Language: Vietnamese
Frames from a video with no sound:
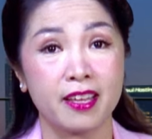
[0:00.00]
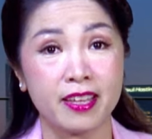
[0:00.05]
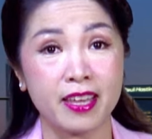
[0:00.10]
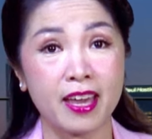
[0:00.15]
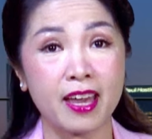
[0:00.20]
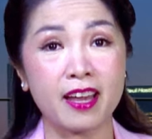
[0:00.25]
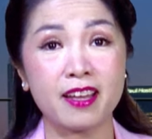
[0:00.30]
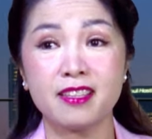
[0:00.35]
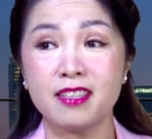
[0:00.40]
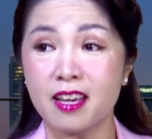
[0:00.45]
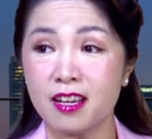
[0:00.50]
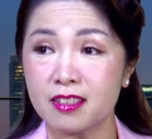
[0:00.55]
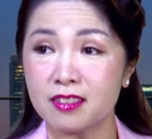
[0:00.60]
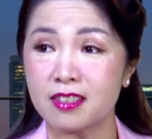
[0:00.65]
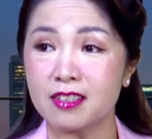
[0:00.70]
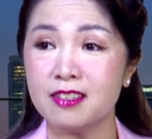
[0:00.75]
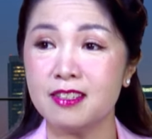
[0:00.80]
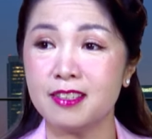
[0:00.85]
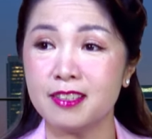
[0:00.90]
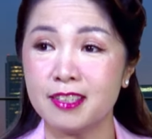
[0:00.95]
gia
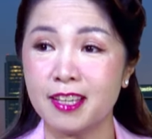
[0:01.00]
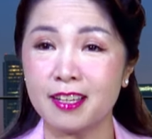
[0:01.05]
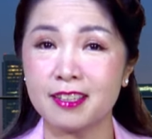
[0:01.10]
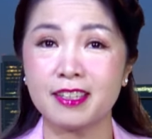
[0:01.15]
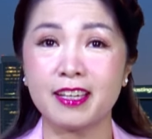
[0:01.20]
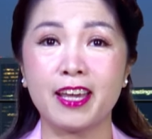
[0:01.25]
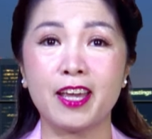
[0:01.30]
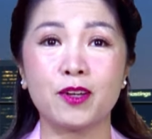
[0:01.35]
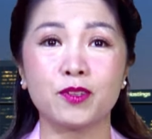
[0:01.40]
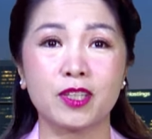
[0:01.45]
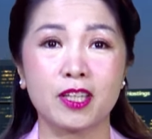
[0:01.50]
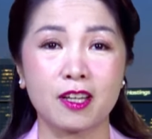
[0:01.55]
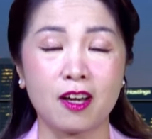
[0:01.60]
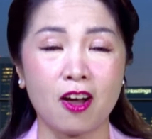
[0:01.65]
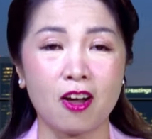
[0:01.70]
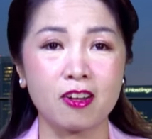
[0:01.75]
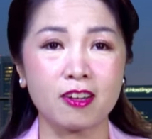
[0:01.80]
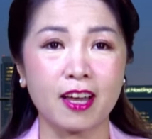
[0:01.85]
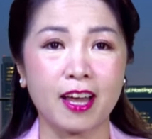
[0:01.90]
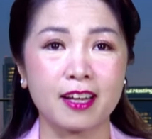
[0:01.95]
dân thường dân nghèo thì
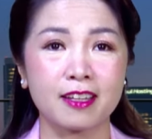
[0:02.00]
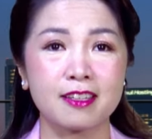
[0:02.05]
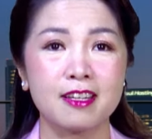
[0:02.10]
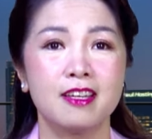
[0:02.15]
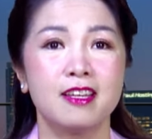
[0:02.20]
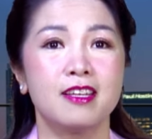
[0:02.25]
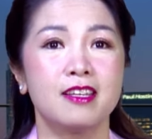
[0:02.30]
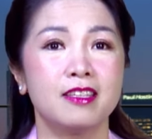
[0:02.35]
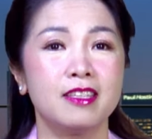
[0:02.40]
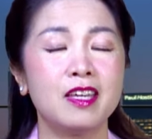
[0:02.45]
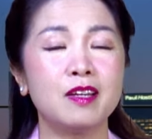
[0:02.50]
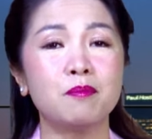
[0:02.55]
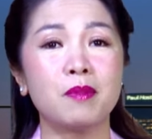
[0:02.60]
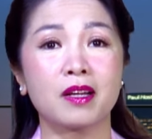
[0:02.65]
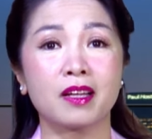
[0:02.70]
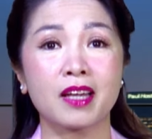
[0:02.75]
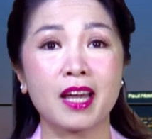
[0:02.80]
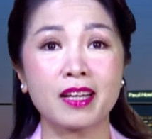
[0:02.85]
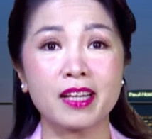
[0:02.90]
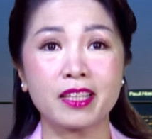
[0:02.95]
khó khăn nhưng
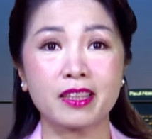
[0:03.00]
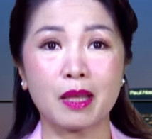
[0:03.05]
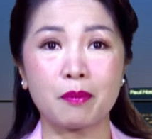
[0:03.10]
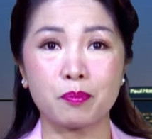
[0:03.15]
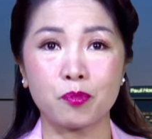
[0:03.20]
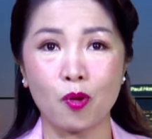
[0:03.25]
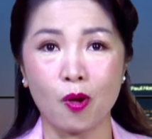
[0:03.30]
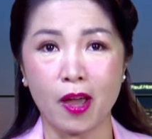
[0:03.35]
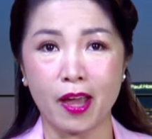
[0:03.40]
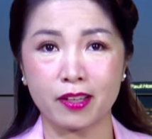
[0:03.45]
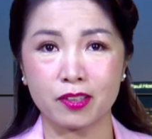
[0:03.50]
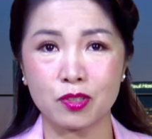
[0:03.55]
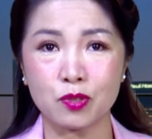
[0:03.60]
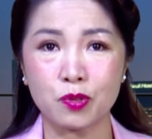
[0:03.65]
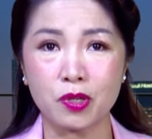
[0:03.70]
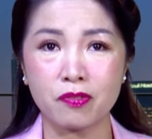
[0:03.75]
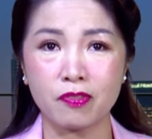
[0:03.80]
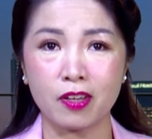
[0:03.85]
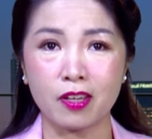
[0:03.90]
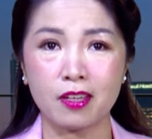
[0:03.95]
mà các cái tập đoàn thưa
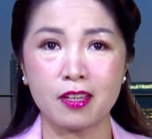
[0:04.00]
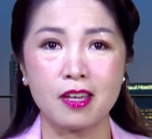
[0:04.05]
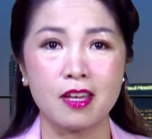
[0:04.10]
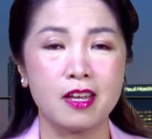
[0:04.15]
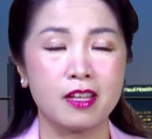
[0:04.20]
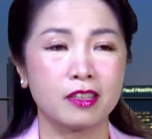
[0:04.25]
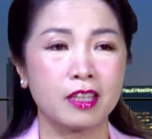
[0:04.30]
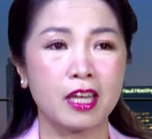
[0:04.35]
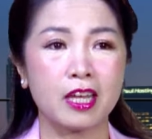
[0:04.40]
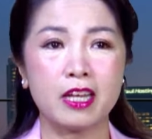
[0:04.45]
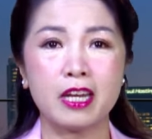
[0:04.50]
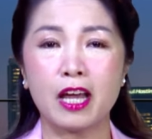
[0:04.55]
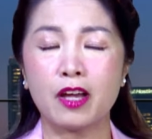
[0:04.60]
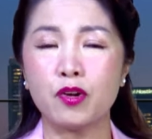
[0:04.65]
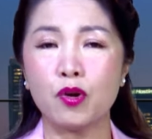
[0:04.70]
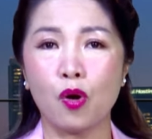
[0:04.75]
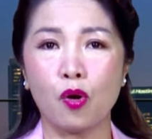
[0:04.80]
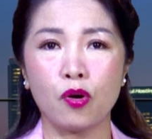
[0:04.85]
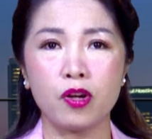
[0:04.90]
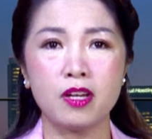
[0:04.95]
quý vị thì đã
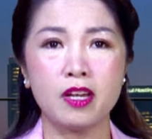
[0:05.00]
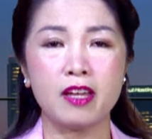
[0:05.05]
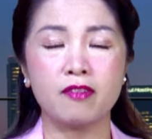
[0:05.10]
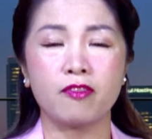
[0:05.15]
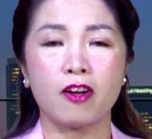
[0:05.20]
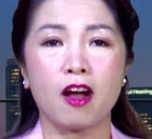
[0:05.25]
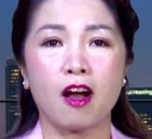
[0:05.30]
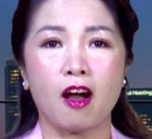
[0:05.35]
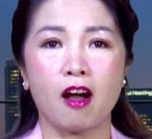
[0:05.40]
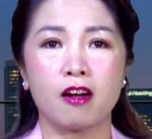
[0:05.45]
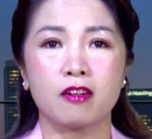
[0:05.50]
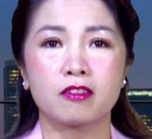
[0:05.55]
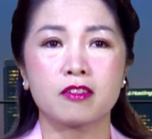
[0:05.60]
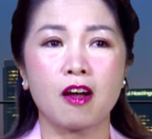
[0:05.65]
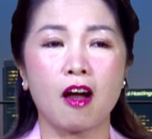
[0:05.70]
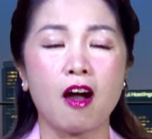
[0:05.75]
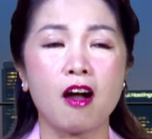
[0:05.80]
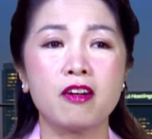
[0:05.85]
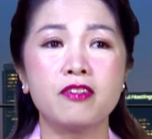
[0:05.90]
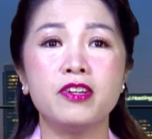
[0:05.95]
nổi lên và họ
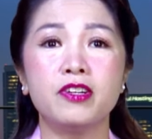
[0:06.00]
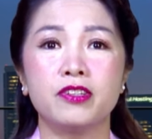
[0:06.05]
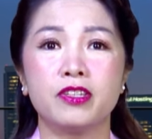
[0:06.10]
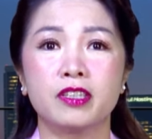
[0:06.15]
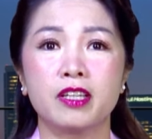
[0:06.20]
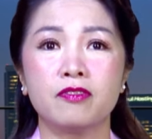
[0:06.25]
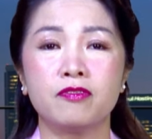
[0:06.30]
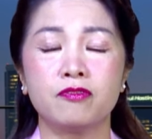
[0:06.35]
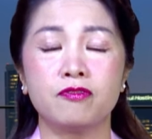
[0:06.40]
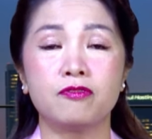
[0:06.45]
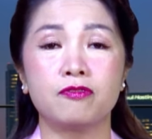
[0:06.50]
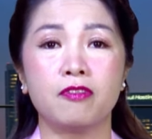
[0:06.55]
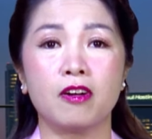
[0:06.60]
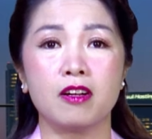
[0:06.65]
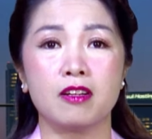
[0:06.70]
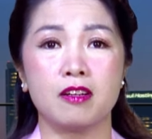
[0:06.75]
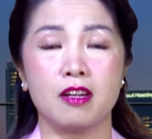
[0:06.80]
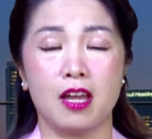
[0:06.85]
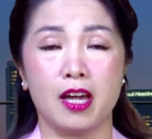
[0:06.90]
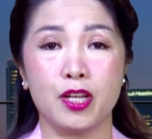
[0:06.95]
có được những cái
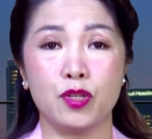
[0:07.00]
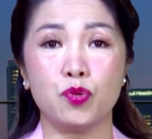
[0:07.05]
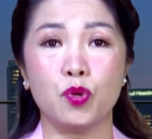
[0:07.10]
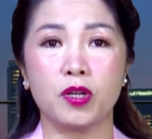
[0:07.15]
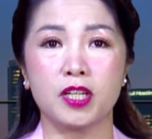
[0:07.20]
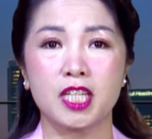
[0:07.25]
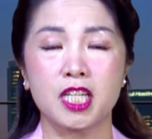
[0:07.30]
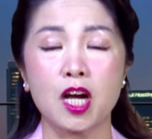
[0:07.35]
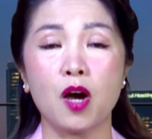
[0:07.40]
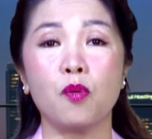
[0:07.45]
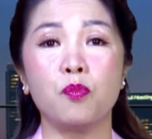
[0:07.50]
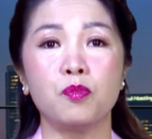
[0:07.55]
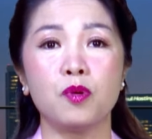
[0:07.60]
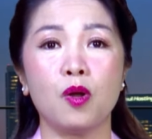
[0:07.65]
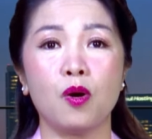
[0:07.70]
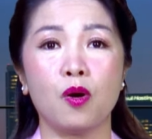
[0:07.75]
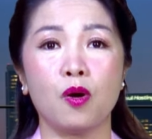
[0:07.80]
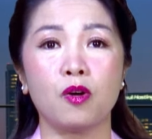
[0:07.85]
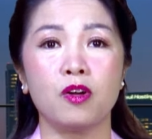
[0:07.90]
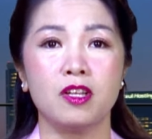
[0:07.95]
phần lợi nhuận khổng
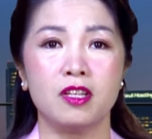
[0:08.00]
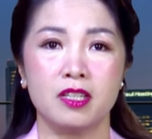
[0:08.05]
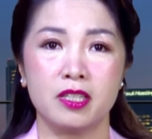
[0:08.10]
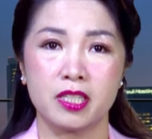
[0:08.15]
lồ